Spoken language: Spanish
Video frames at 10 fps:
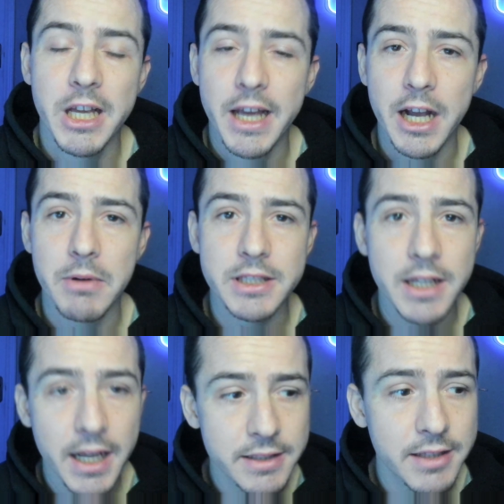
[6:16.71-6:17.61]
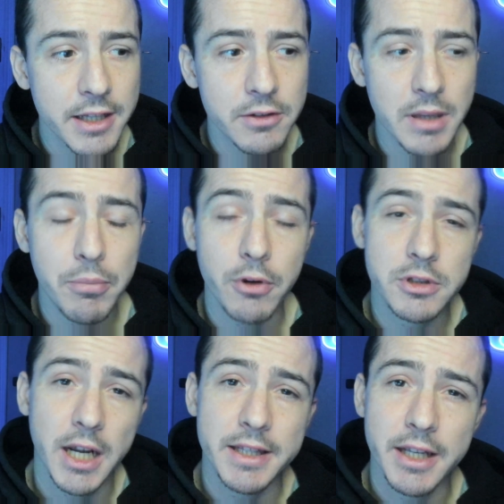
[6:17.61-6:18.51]
En el Basilea este año tampoco es que
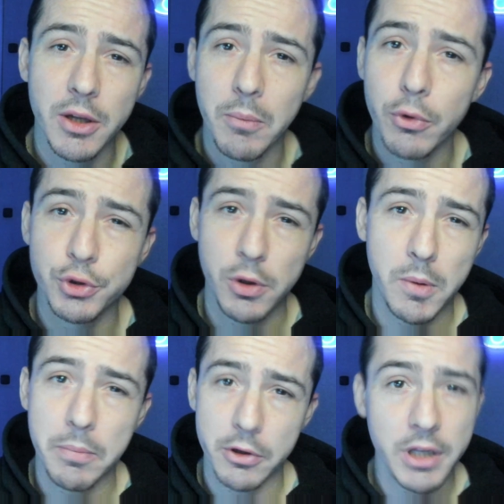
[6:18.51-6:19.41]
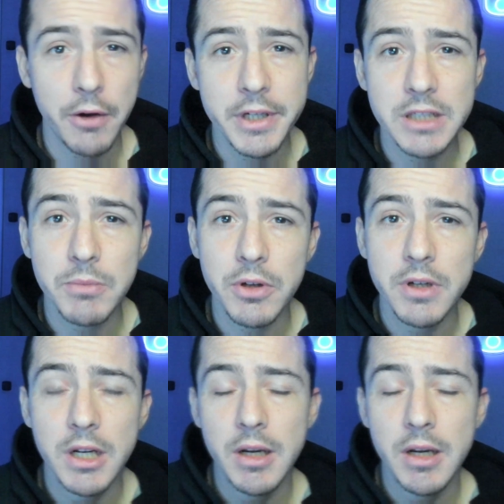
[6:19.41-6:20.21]
haya tenido mucho protagonismo,